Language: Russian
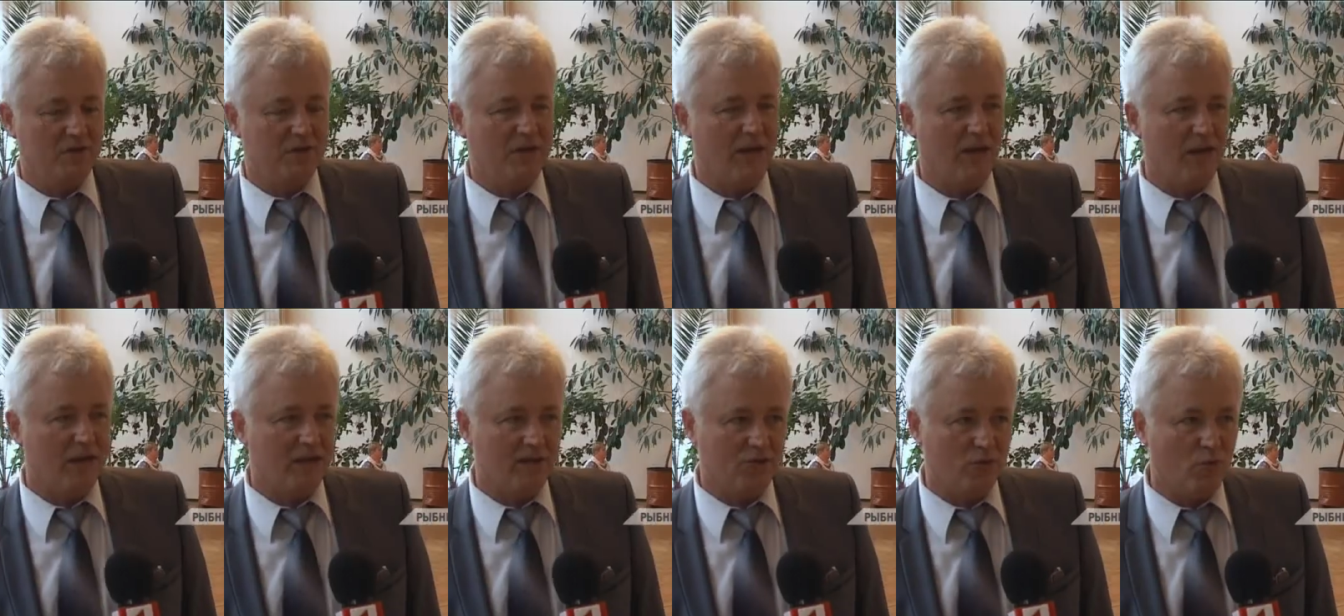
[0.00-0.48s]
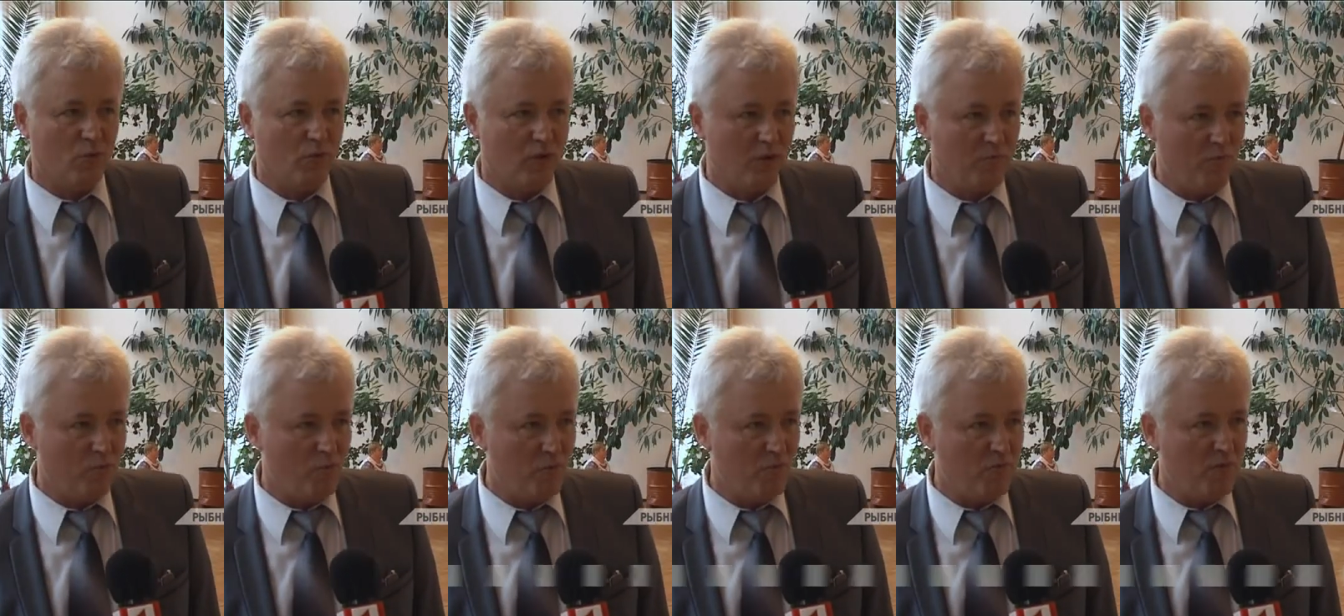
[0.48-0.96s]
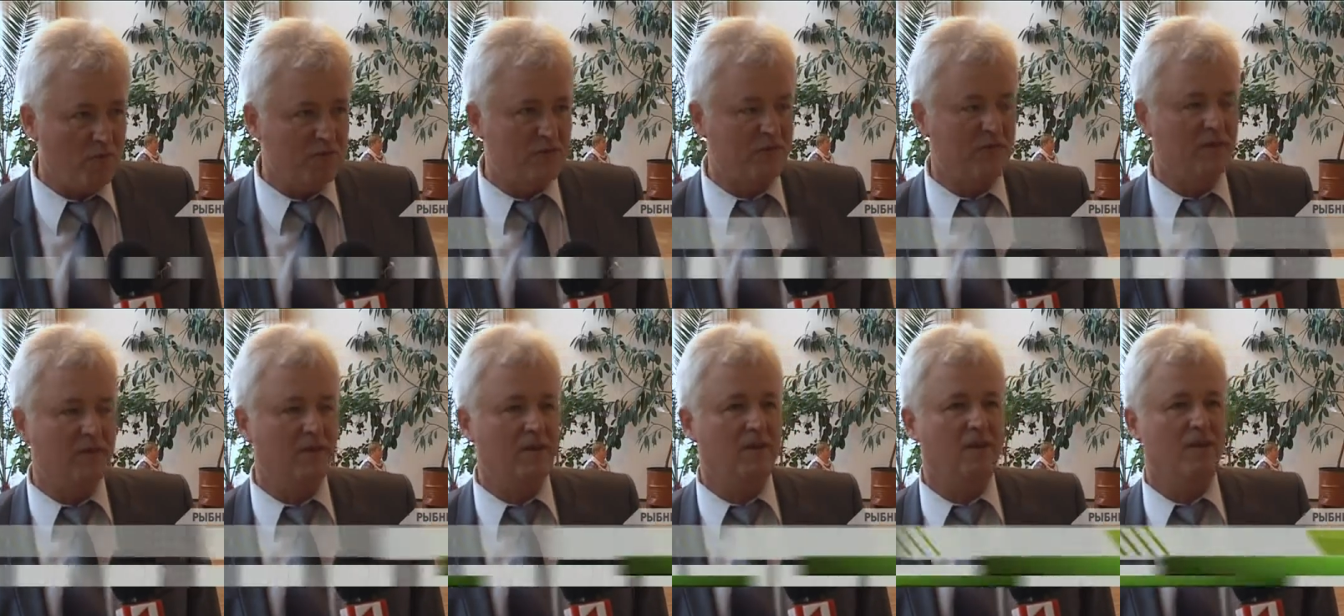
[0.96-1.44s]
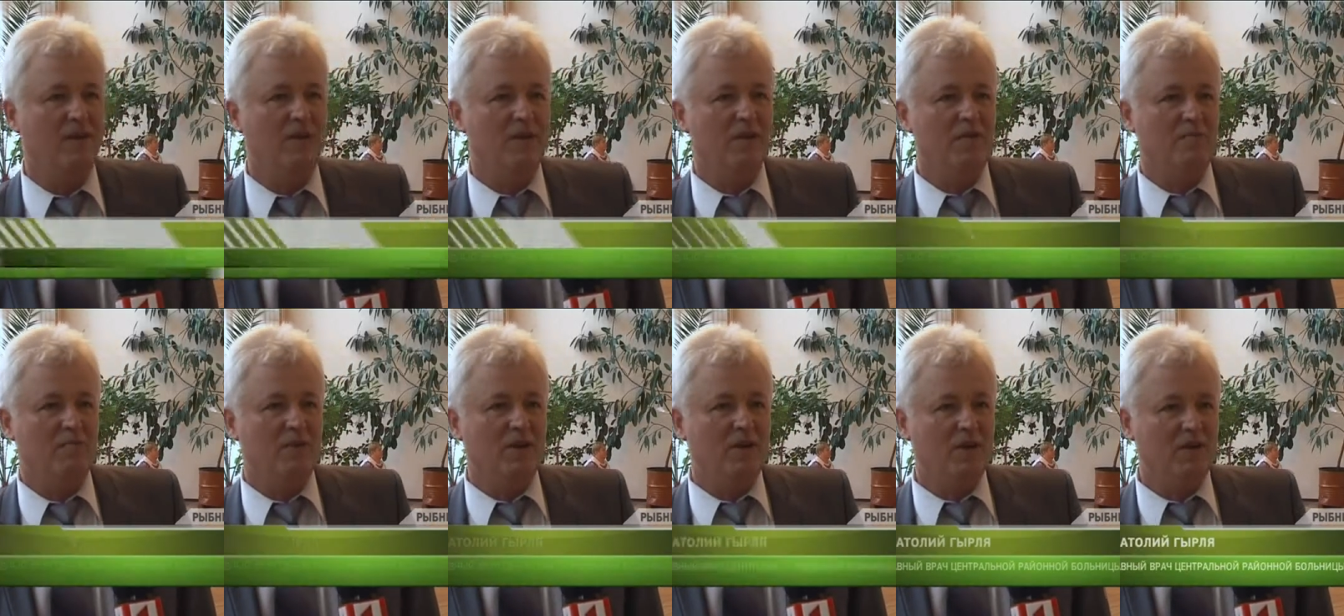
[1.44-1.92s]
здание скорой помощи.
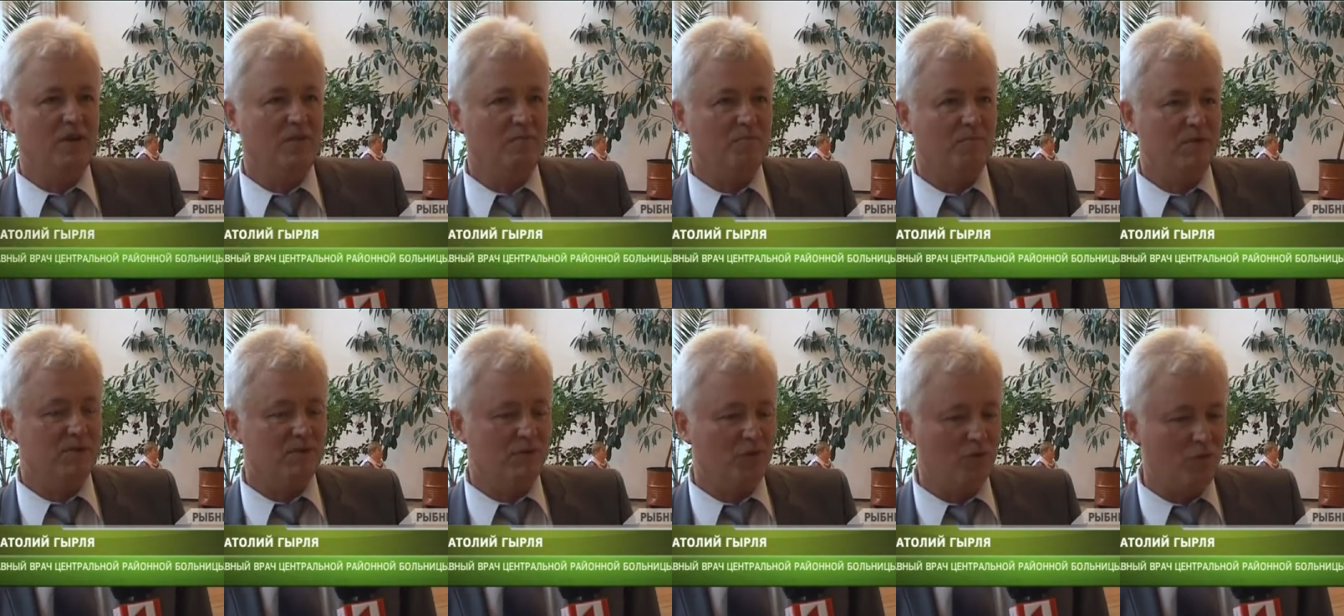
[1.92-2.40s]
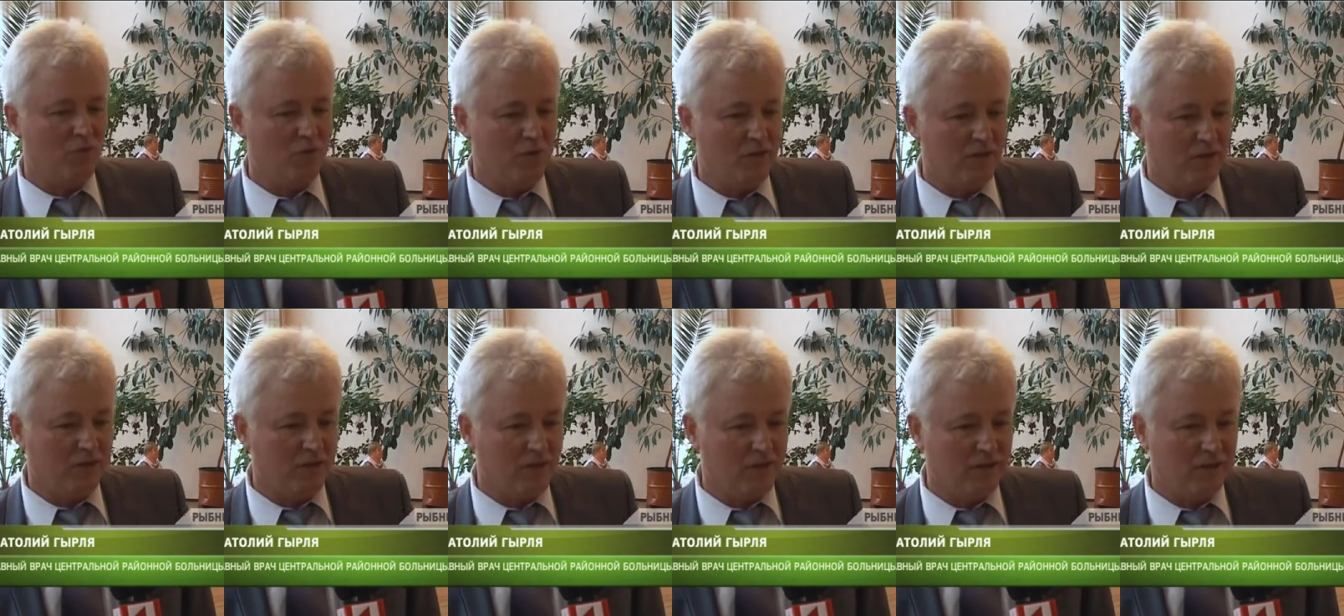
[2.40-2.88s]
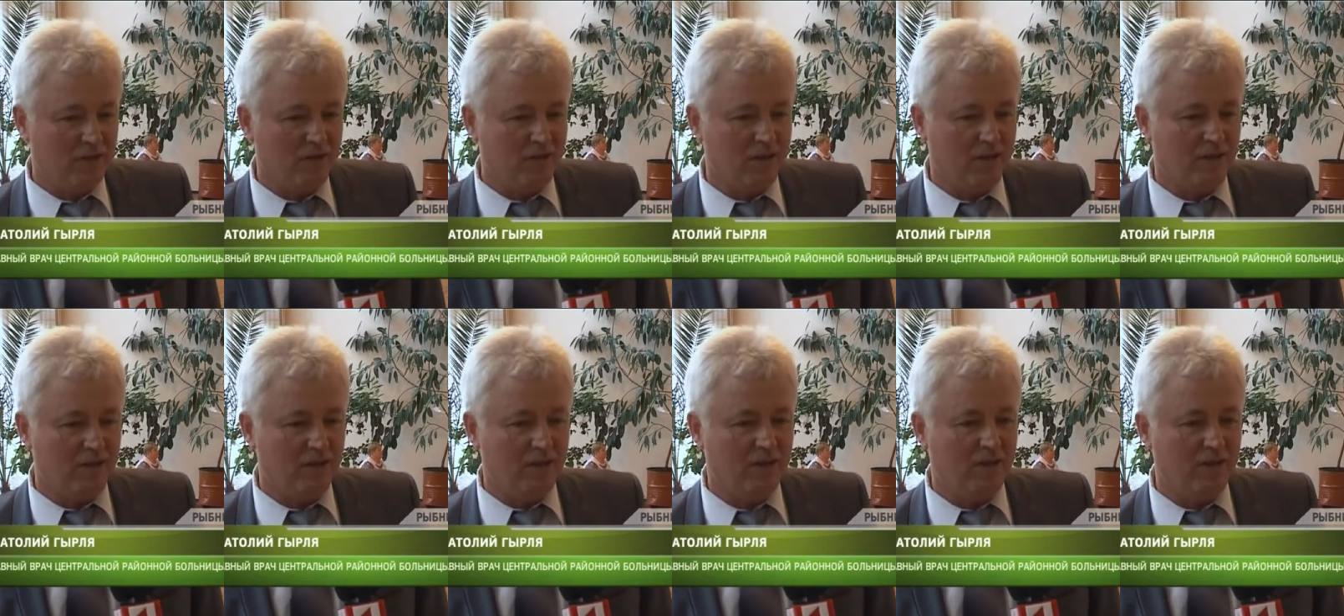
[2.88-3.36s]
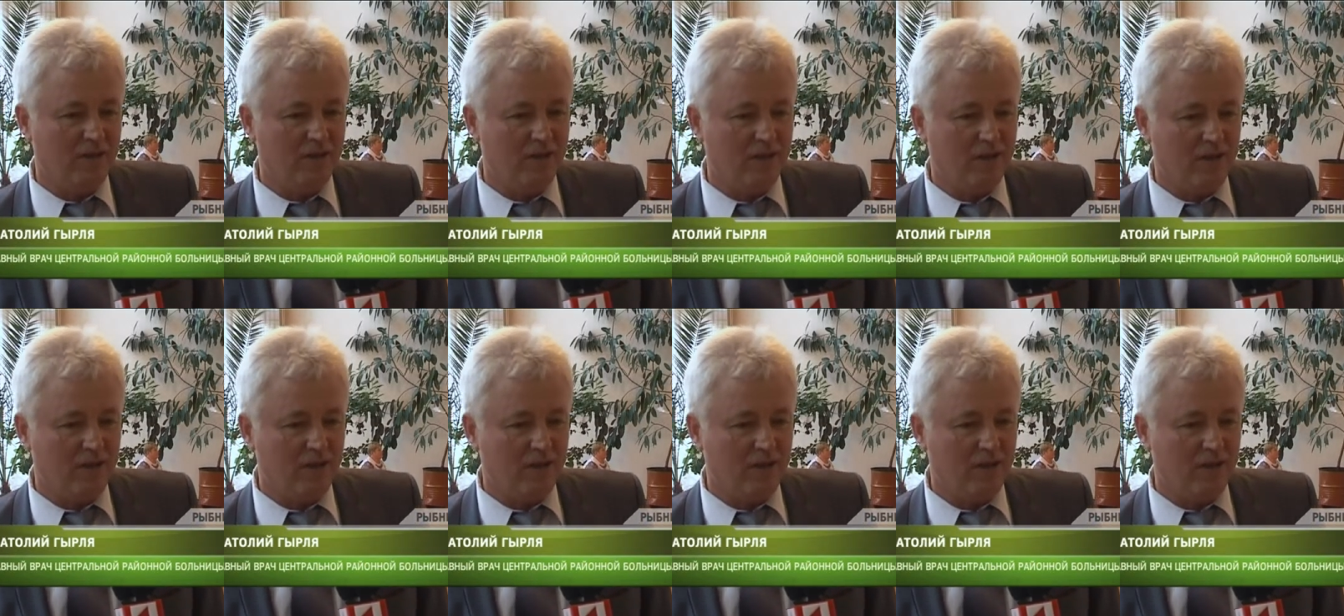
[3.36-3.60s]
Мы хотим построить э,